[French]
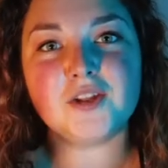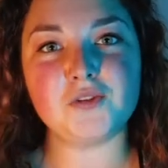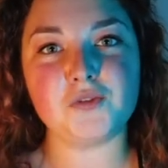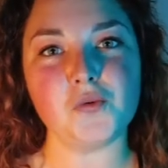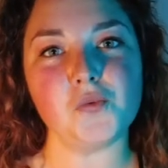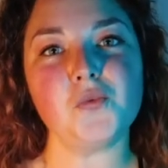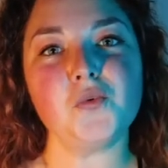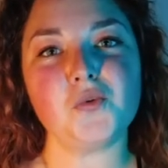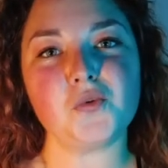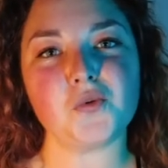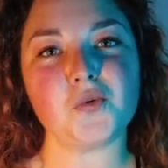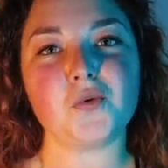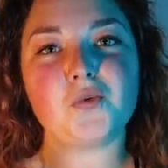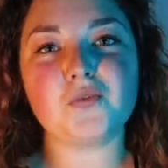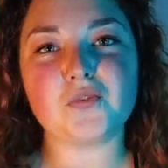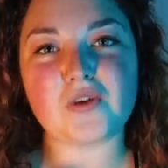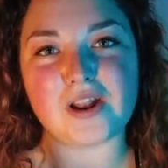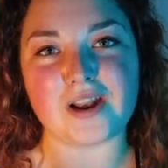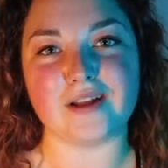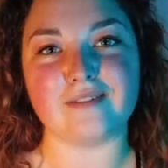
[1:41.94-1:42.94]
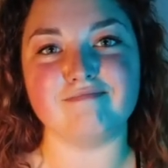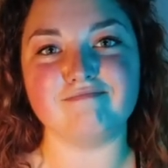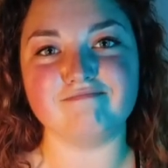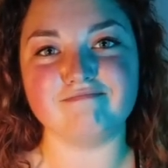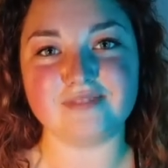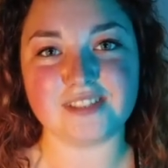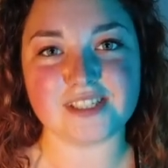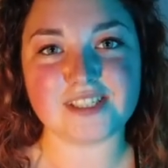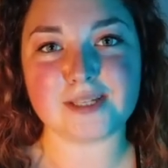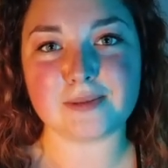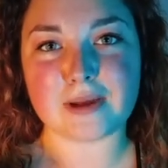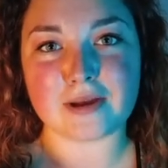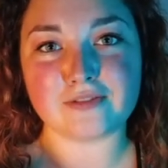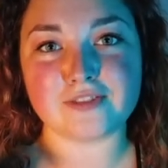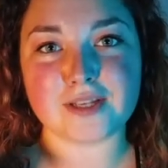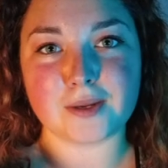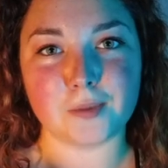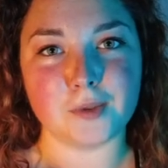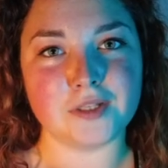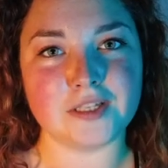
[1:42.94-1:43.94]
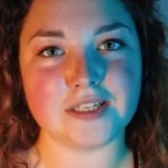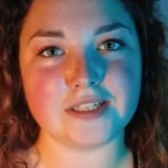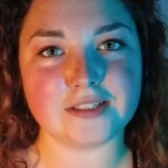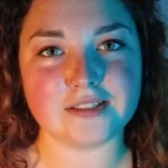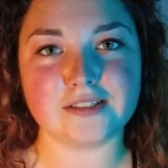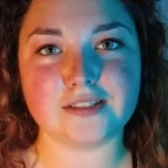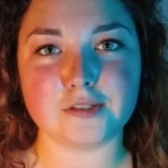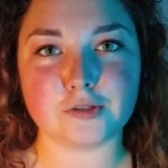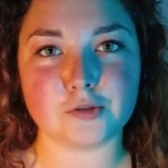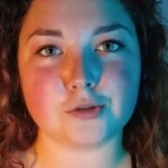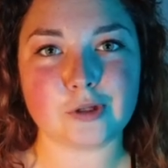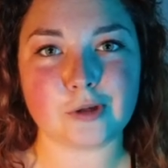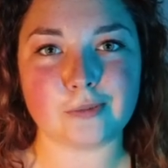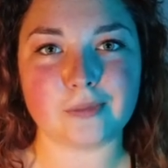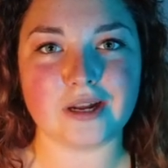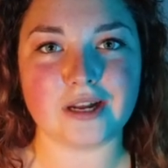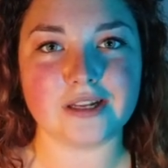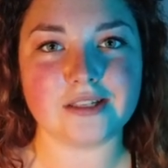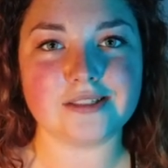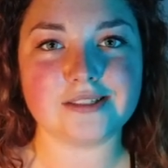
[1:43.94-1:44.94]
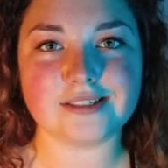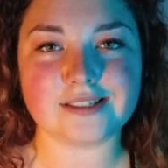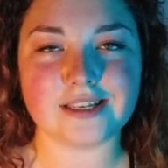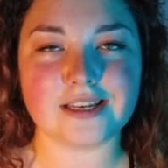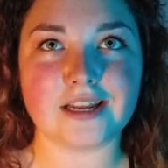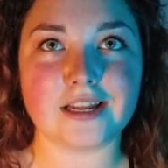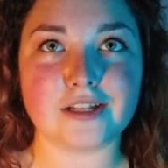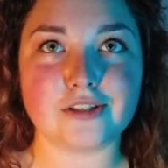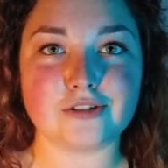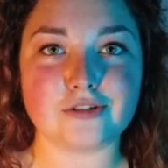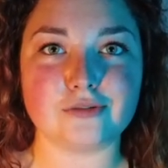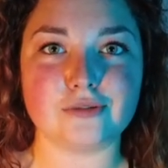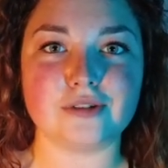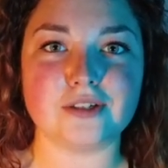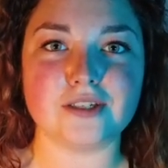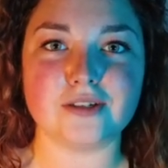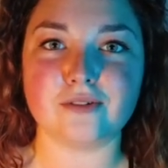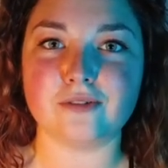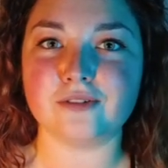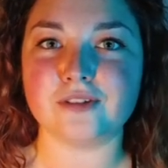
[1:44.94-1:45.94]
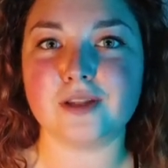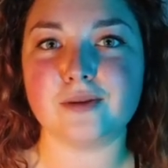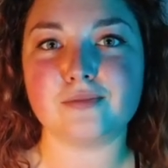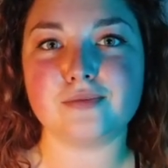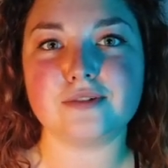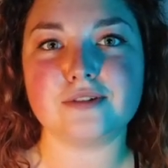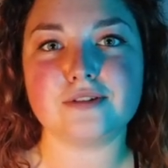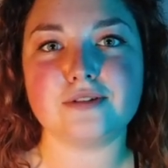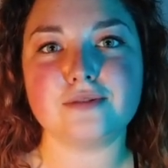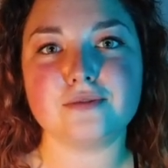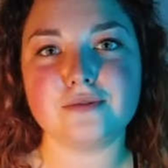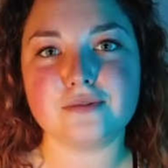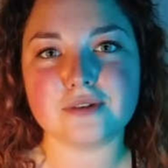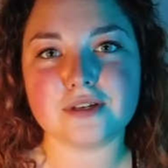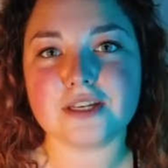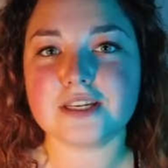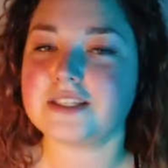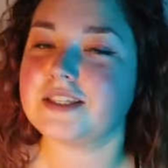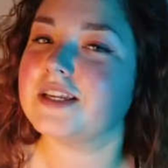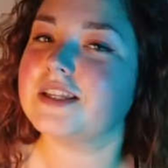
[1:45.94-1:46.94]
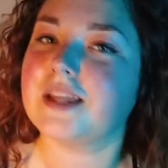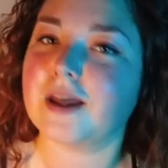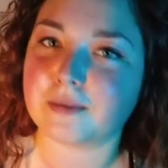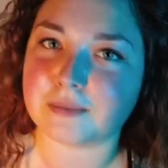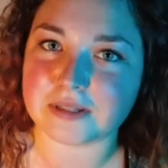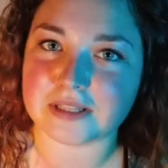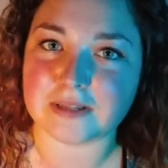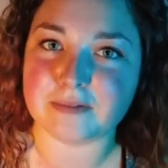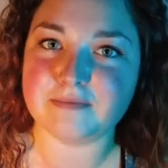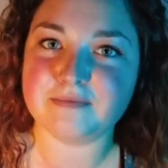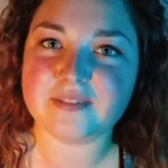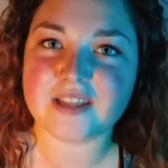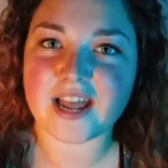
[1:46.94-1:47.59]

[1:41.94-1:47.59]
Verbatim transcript: Donc voilà, n'hésitez pas à vous abonner, c'est juste en bas, c'est gratuit, on appuie dessus et c'est terminé.